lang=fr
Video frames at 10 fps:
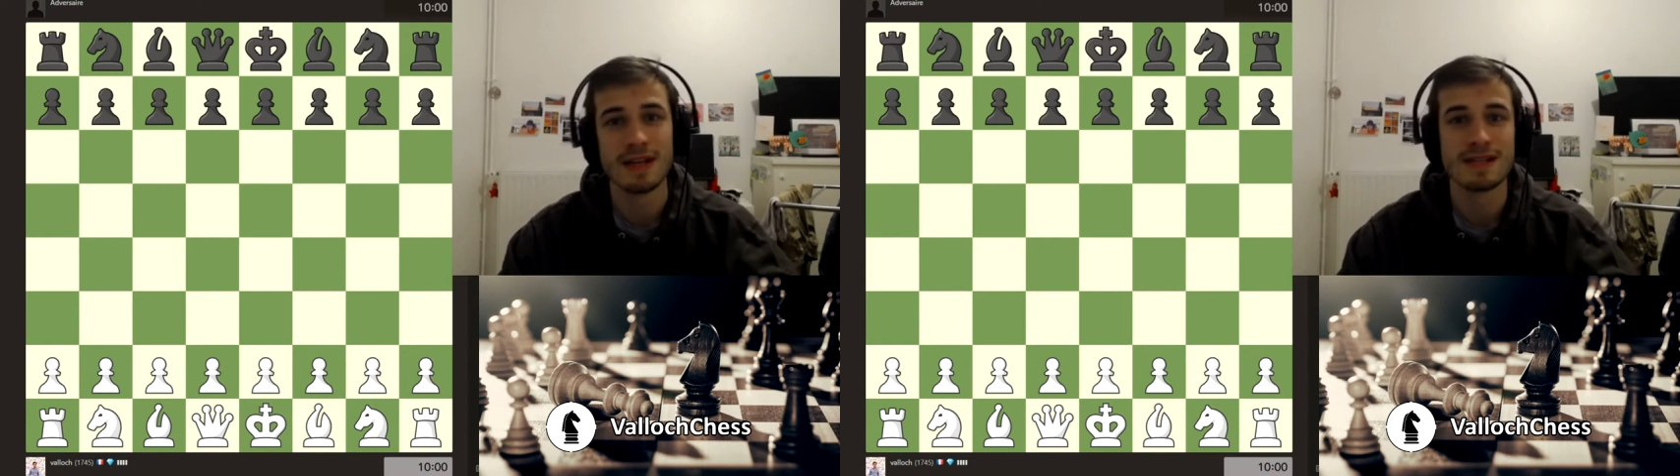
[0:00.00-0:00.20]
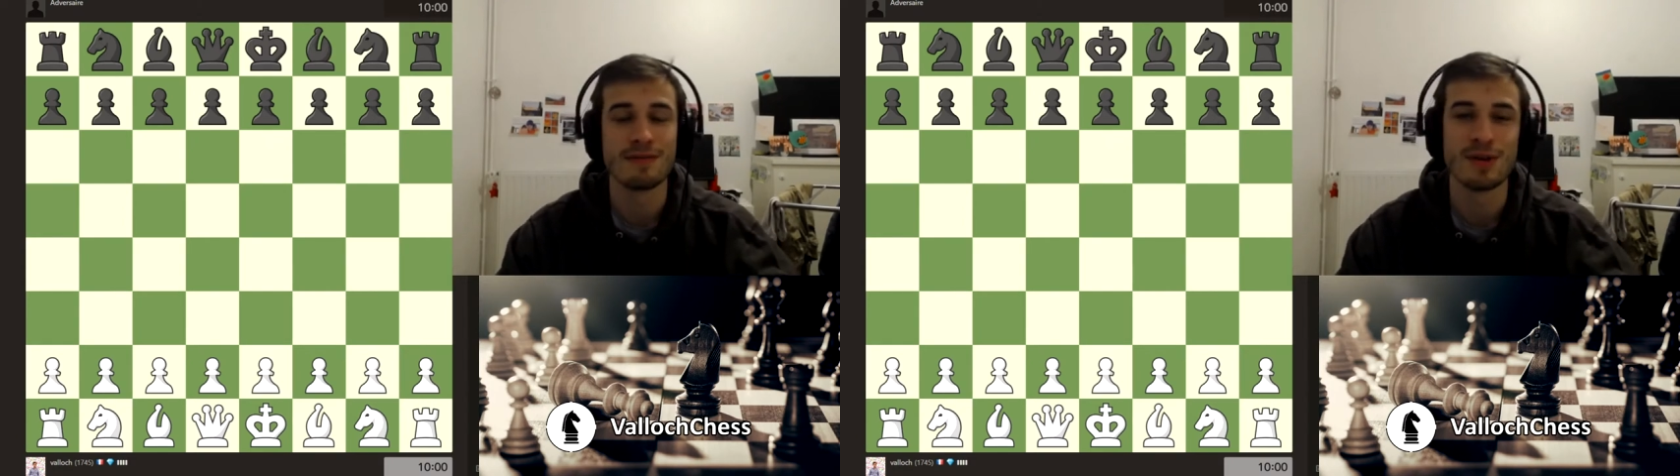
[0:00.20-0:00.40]

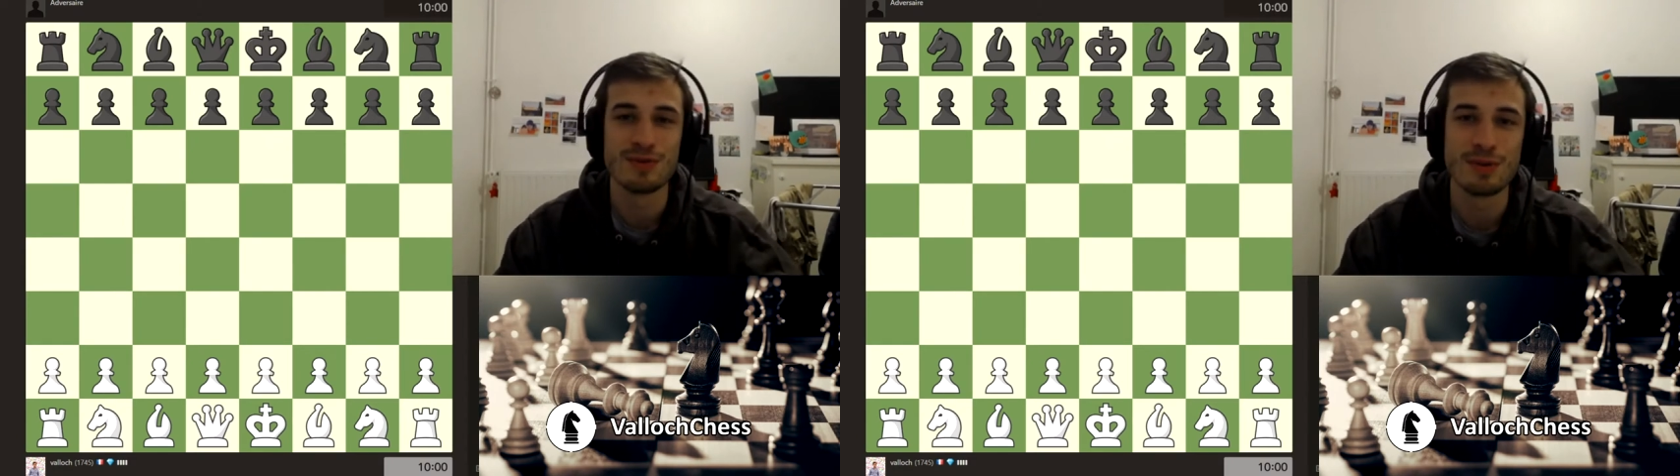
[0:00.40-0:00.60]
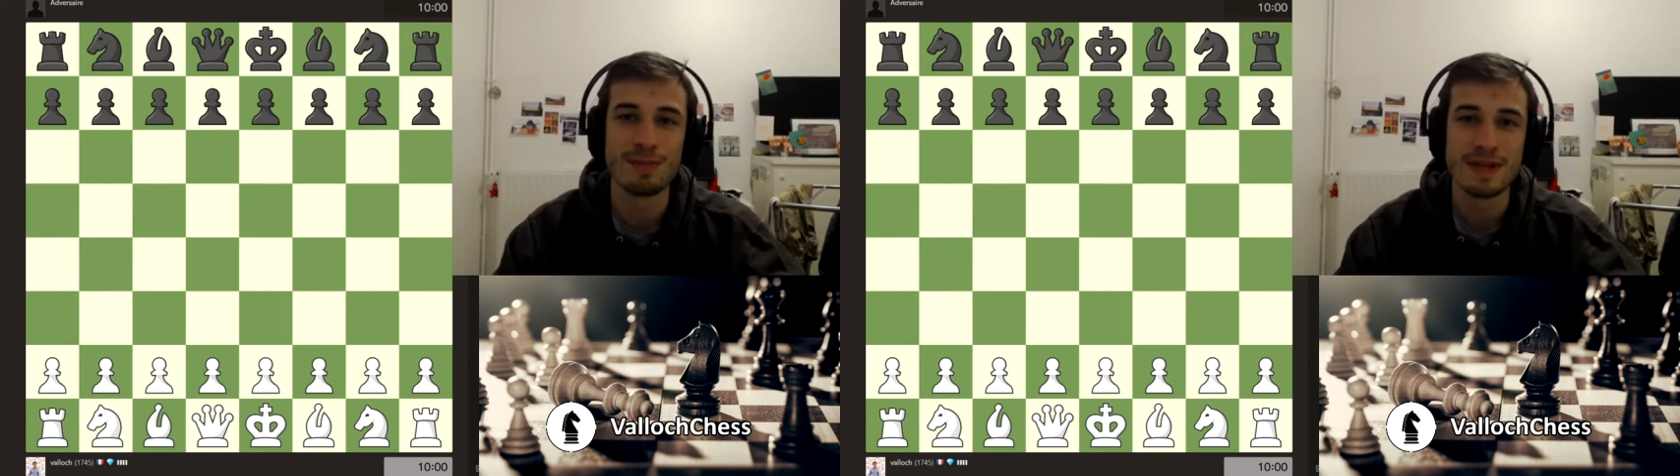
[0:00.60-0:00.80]
ça fera
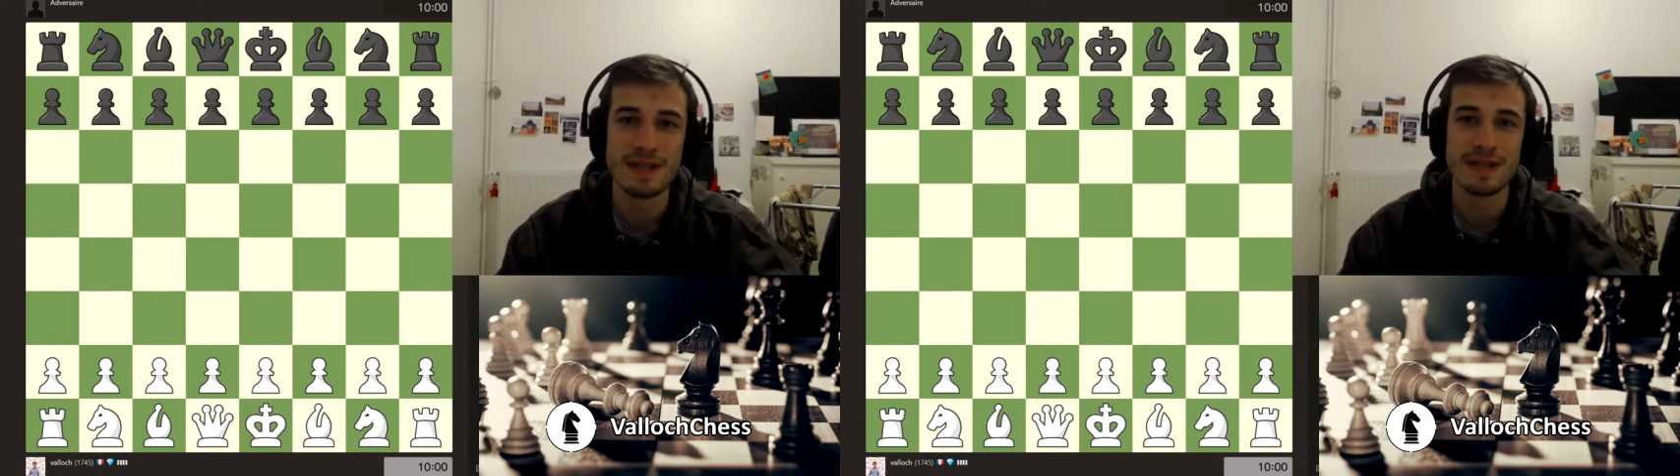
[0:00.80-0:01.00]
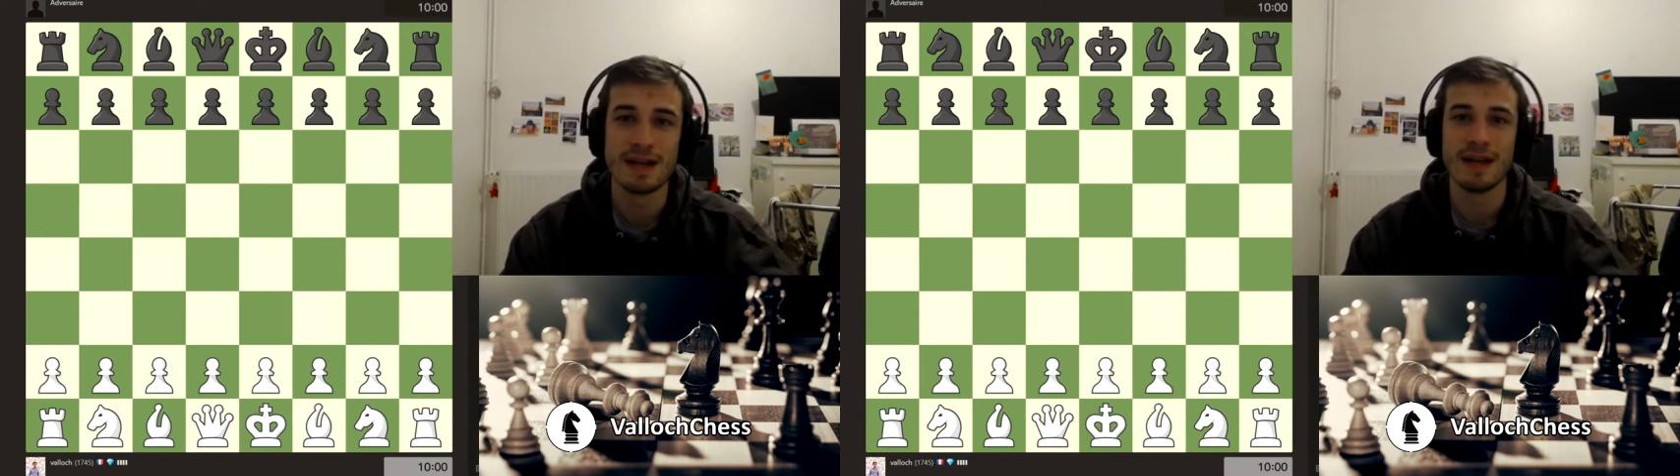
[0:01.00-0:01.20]
toujours
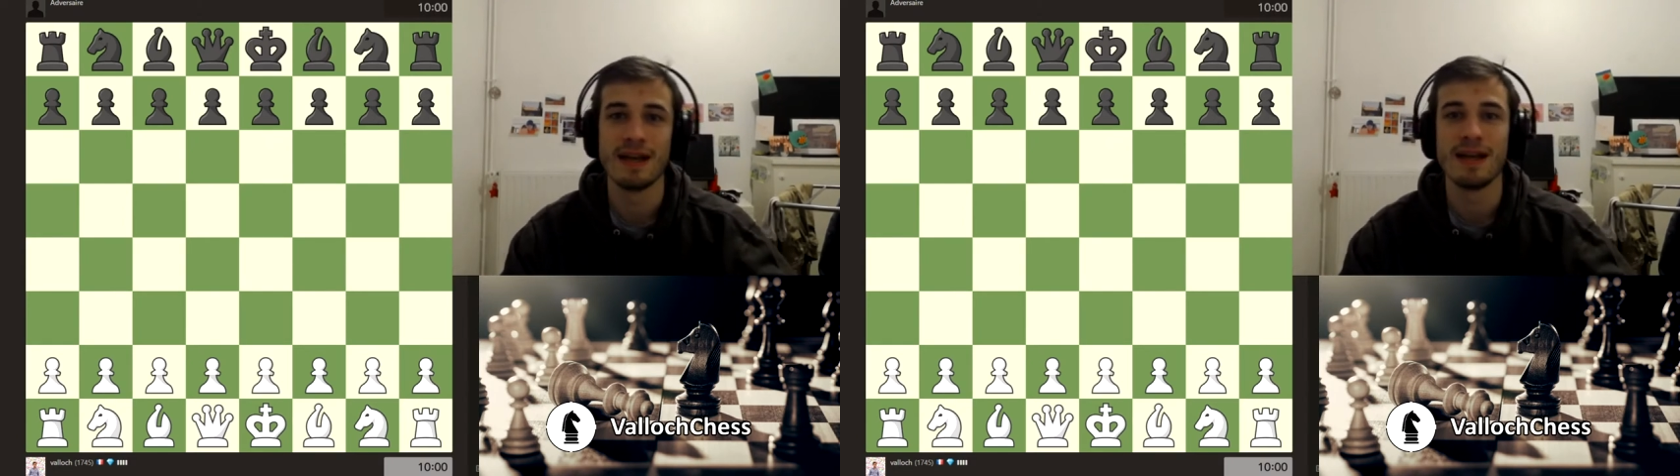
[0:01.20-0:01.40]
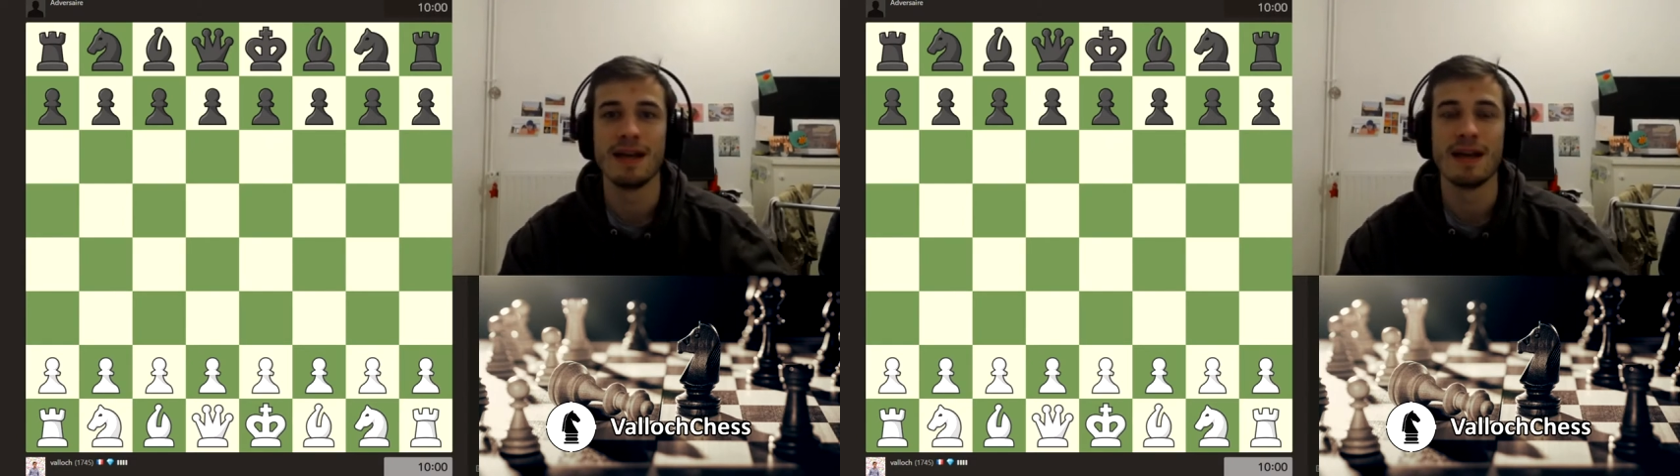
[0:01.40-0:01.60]
plaisir,
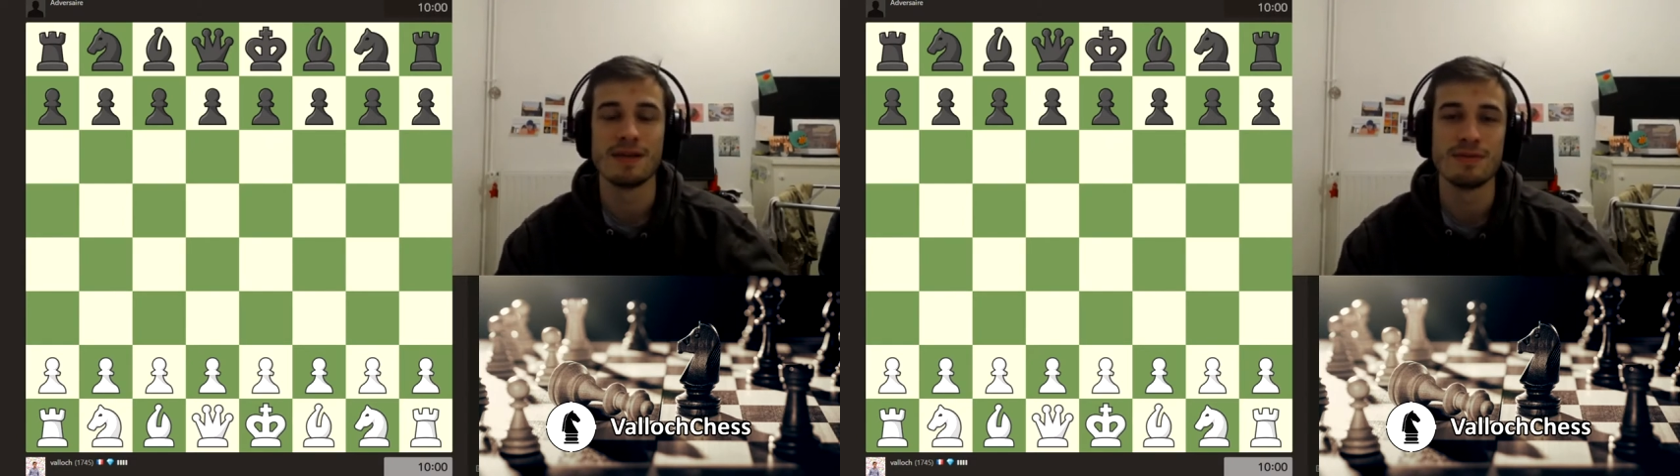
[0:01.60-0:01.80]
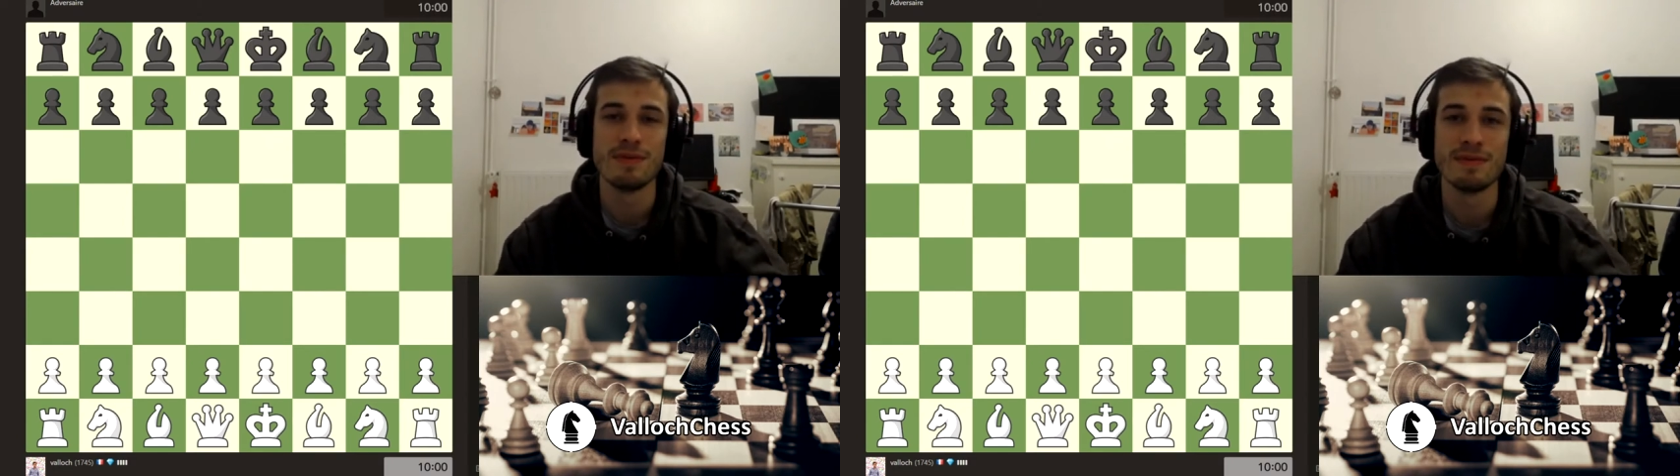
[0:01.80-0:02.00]
et à
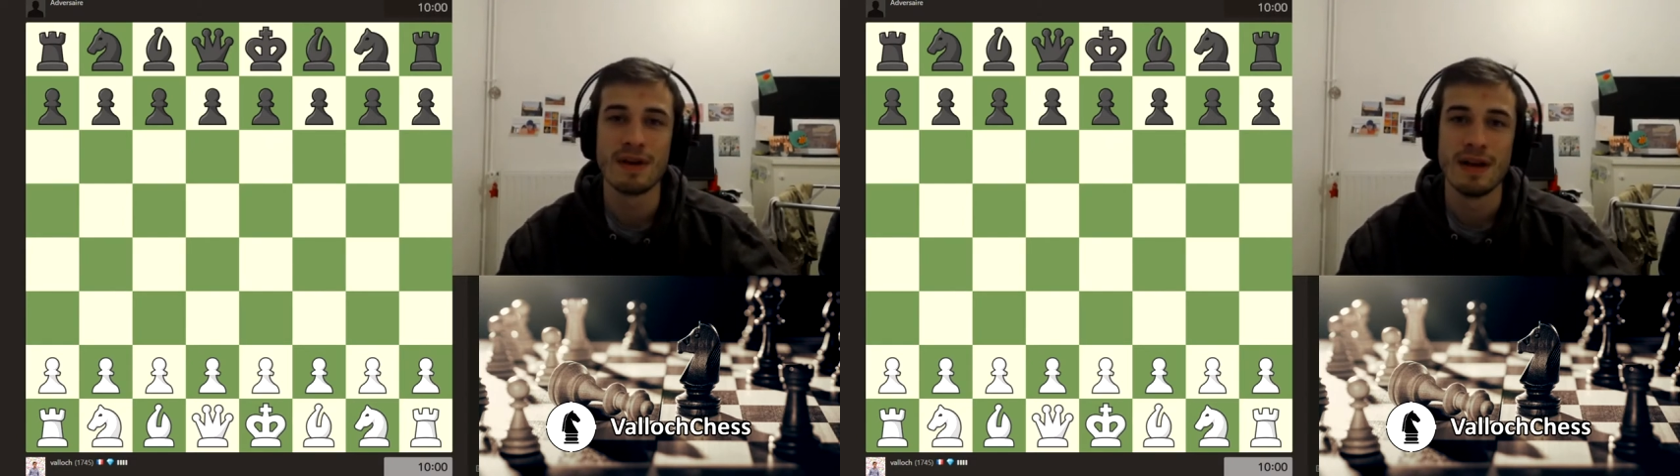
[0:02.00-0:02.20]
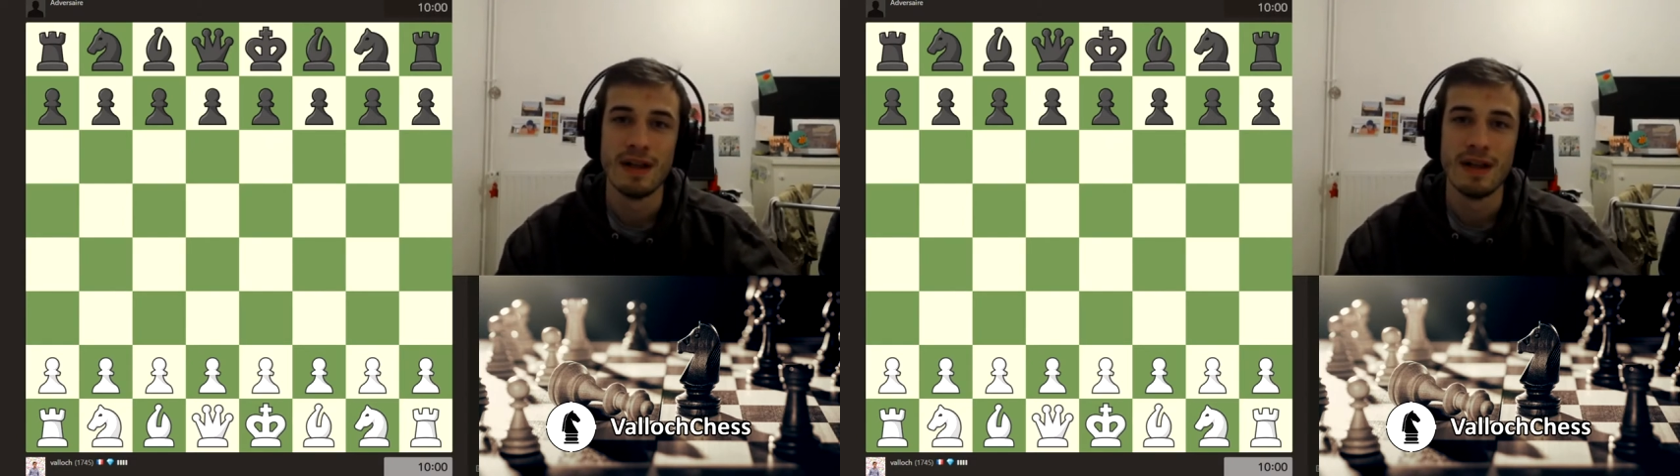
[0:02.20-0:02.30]
suivre